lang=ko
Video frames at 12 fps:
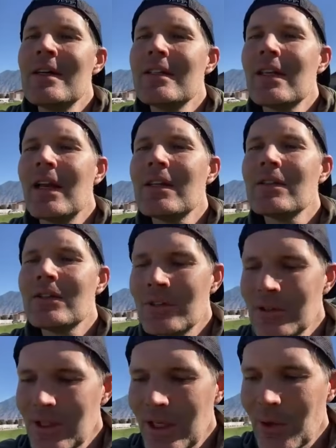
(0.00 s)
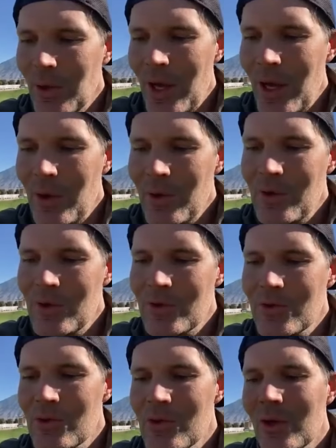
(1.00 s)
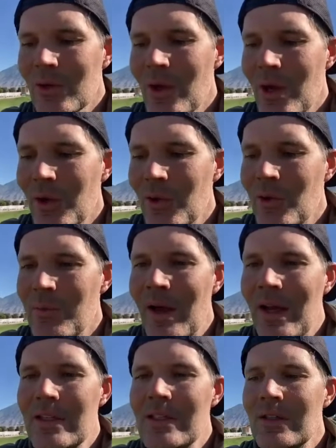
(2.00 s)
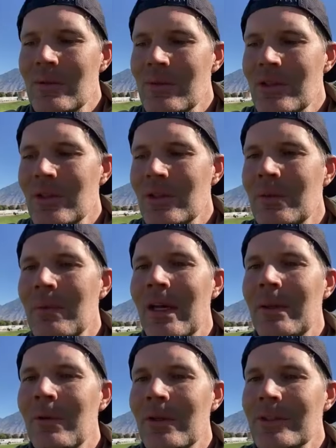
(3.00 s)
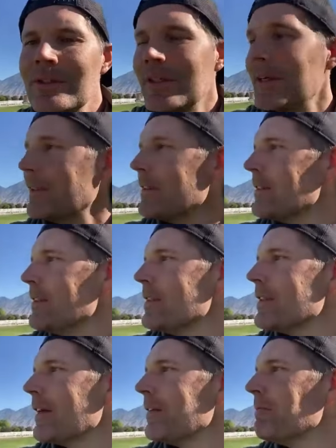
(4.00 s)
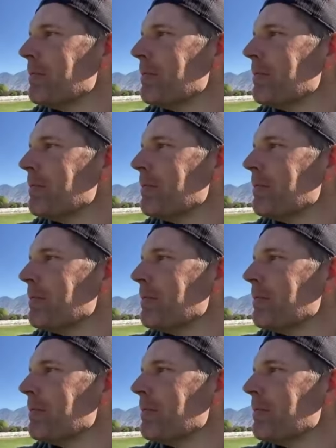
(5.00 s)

산에서 등산도 하고 수영도 하고 맛있는 음식을 많이 먹었어요 진짜